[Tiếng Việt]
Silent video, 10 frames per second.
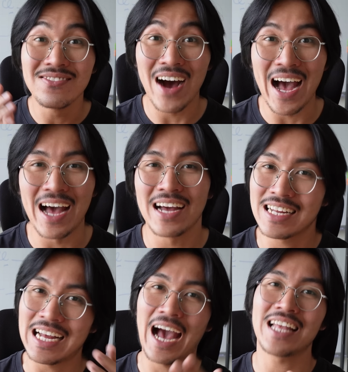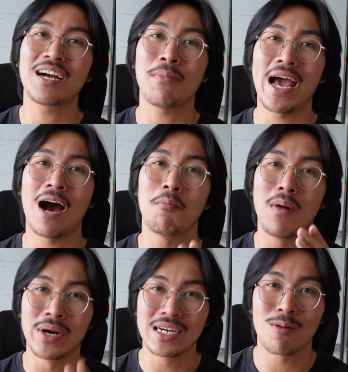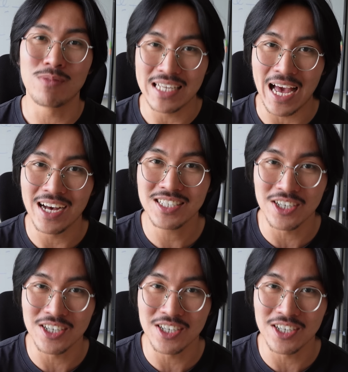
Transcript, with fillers: và cả những cái bài học mà mình không được dạy ở